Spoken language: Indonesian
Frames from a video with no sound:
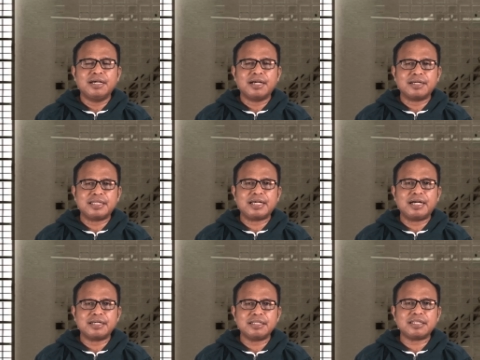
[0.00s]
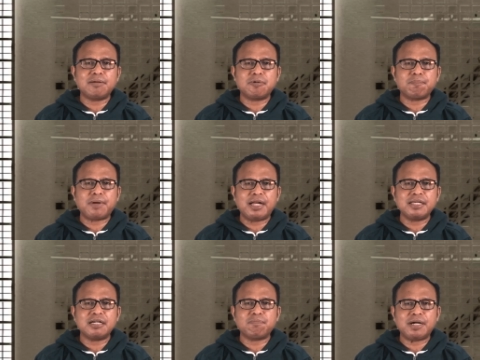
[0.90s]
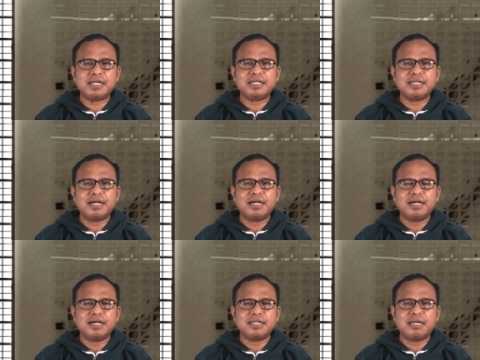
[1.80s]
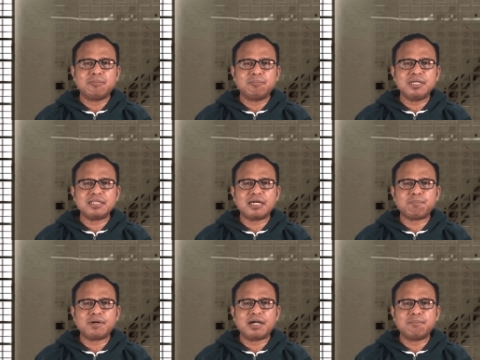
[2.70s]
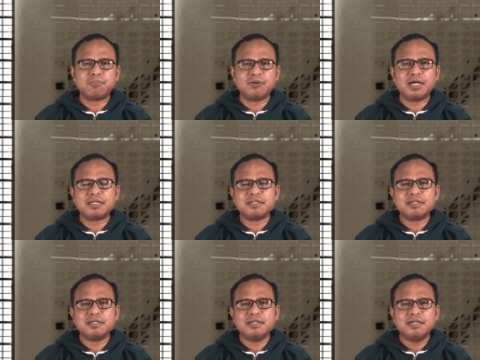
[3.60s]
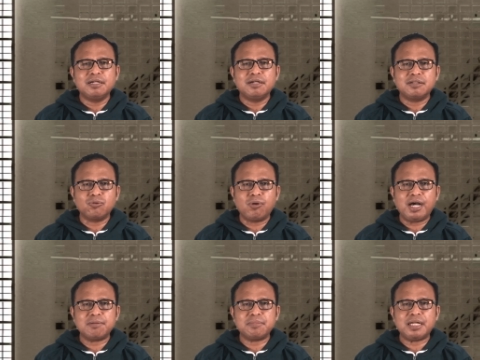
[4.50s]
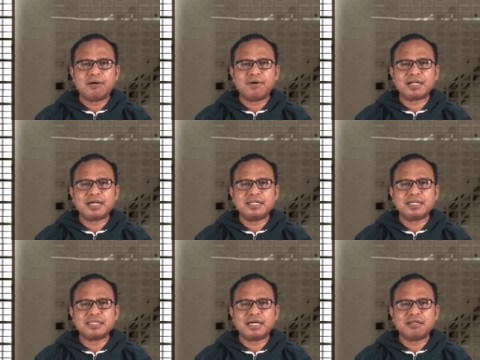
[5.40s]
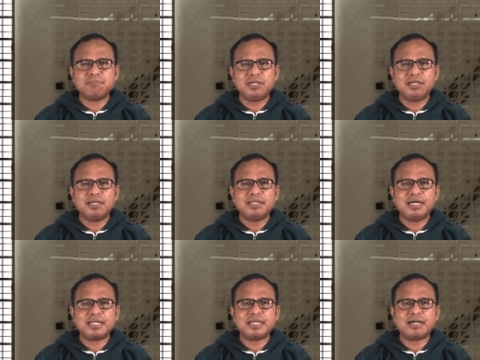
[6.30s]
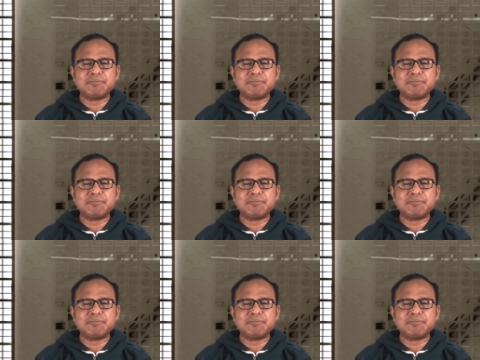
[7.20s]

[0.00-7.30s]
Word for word: Ketika kita berpaling kepadanya dan meminta pengampunan, Tuhan menawarkan kita lebih dari yang